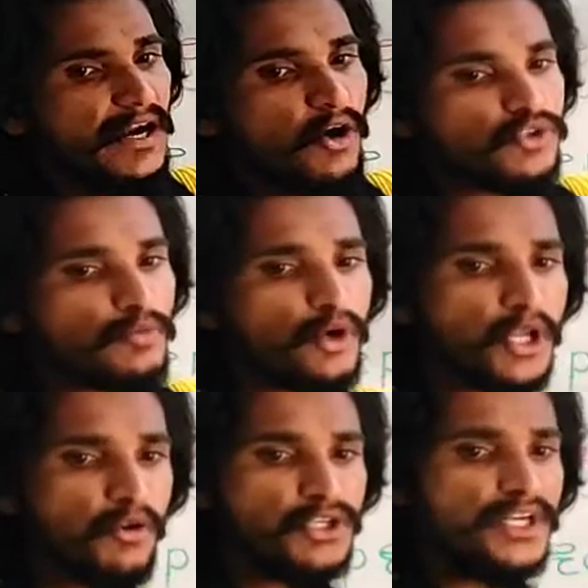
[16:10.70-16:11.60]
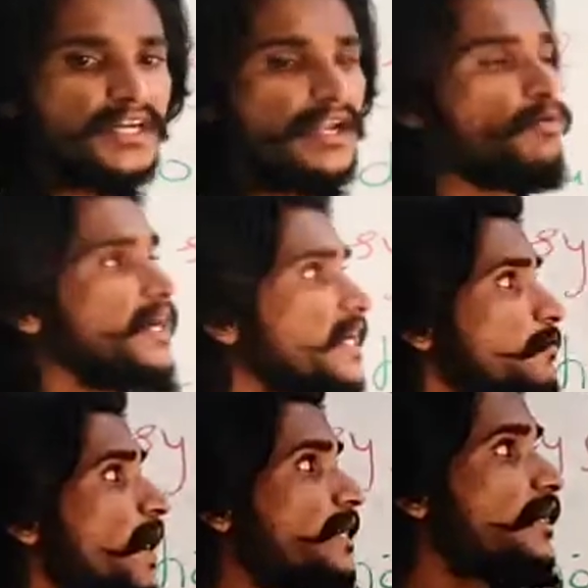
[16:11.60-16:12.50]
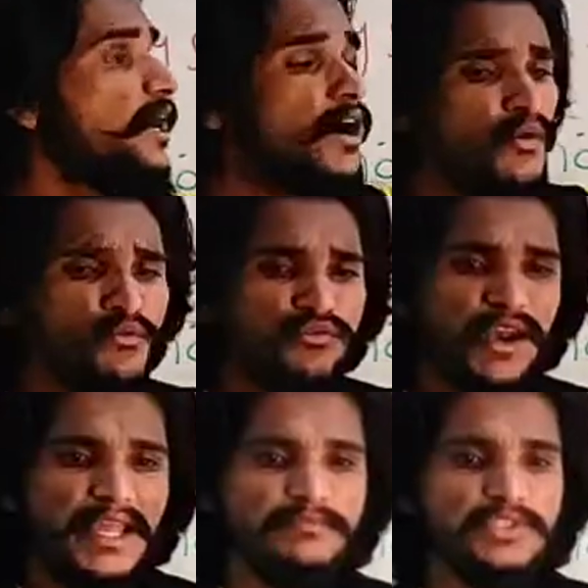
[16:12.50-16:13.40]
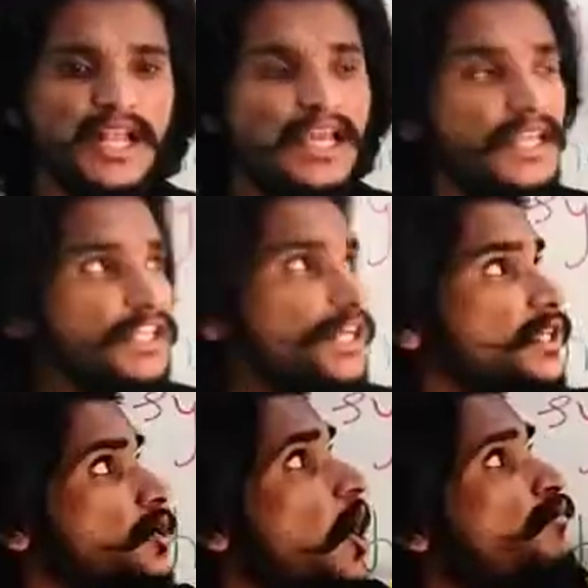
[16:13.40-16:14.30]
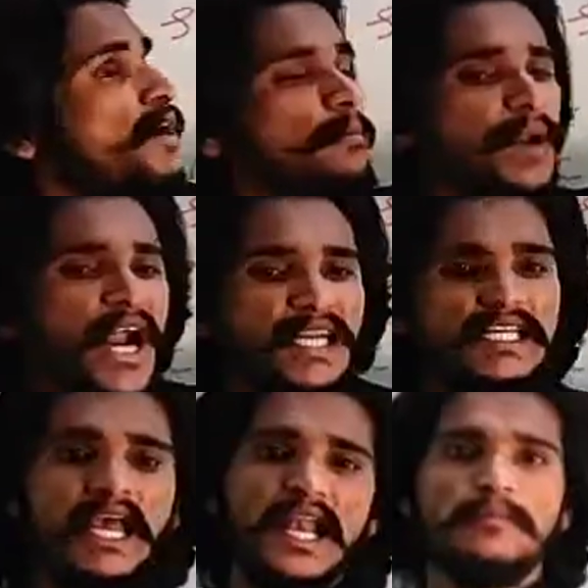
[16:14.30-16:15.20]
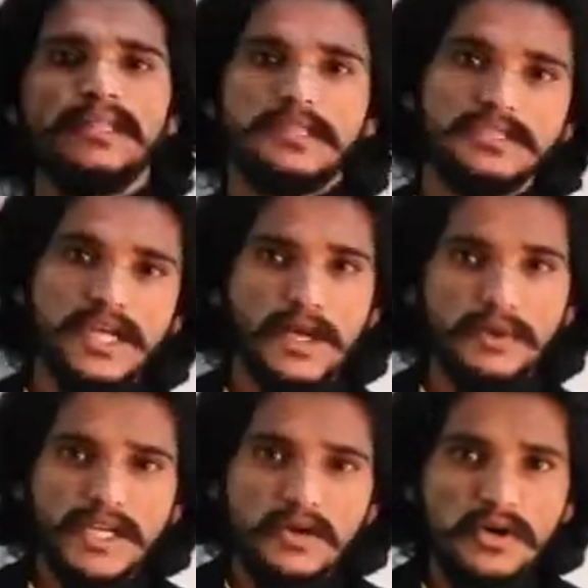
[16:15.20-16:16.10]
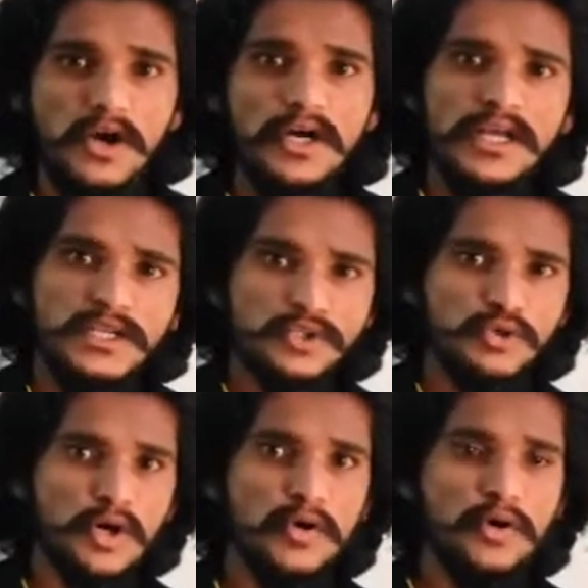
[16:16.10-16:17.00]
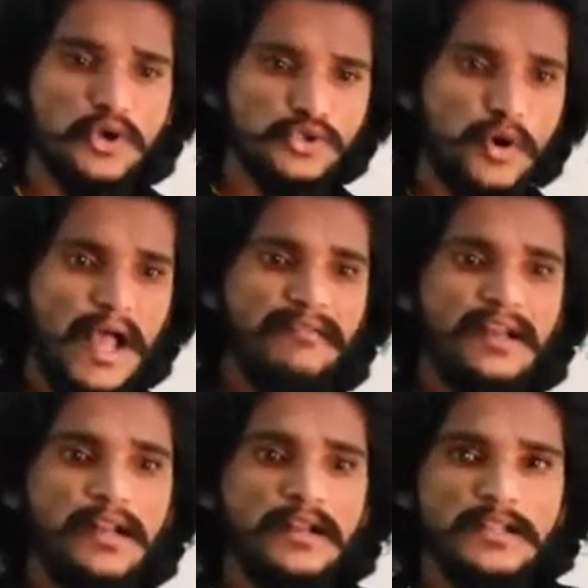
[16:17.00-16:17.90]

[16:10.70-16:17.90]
एंड ऑस्मो रेगुलेशन रेगुलेटेड बाय द फ्लेम सेल इन केस ऑफ प्लैटी हेलमेंटिस आर यू गेटिंग और नॉट यस और नो सो आई विल